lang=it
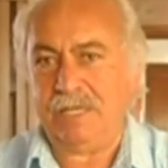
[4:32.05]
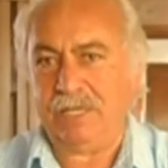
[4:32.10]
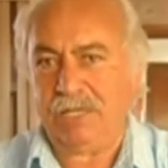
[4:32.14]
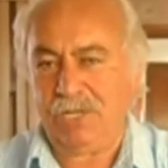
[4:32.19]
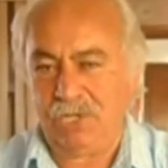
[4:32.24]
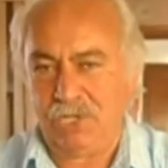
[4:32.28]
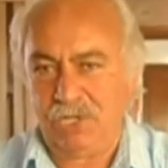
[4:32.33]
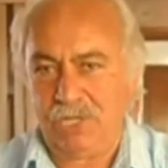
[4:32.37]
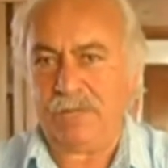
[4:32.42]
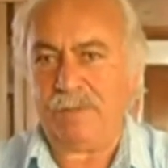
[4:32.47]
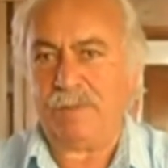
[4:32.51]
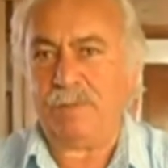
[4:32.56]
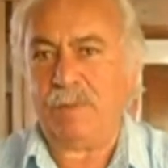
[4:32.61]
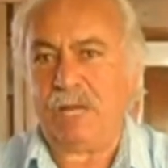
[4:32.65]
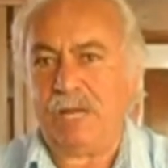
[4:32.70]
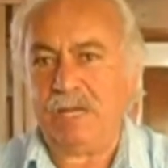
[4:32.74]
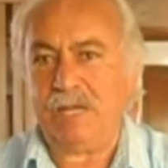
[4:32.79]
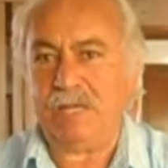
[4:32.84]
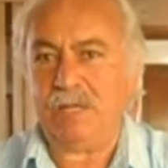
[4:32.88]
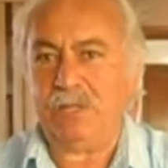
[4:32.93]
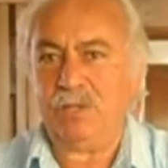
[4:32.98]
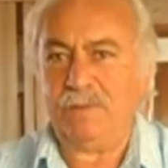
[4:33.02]
in
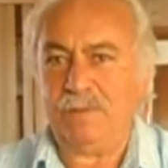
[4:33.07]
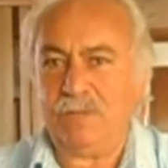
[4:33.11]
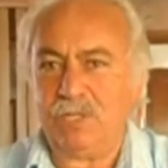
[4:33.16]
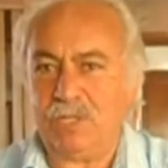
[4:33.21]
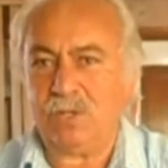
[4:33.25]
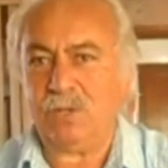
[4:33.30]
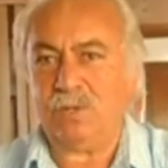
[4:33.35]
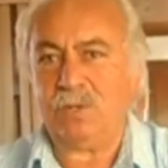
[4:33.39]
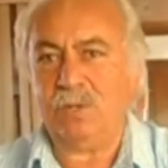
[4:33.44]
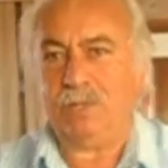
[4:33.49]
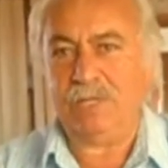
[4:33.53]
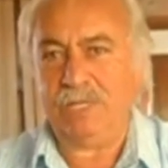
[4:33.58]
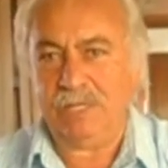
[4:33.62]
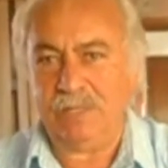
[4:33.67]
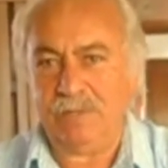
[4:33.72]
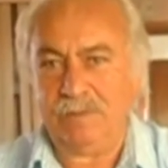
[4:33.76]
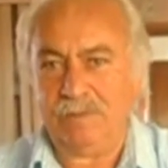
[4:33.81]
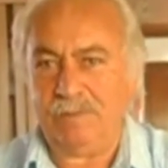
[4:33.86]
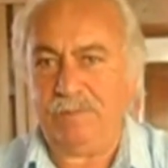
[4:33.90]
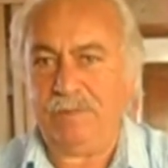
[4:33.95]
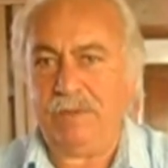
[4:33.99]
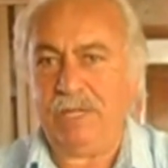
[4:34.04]
Germania dove sono
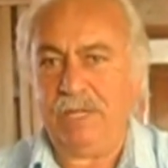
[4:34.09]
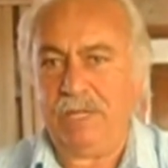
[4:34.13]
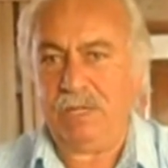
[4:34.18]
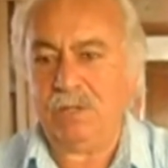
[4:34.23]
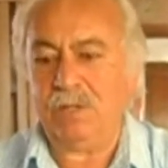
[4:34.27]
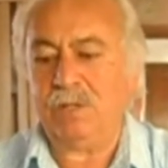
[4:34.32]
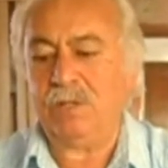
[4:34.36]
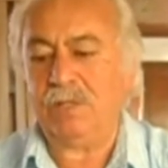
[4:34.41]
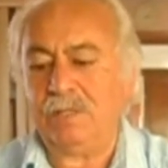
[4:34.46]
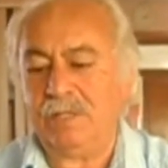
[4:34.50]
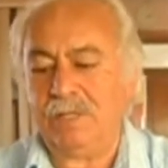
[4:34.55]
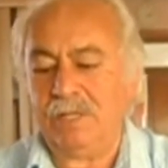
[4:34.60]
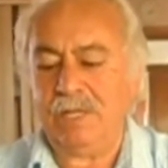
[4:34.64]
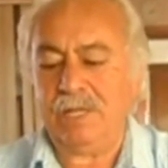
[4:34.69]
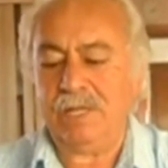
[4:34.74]
io, vino,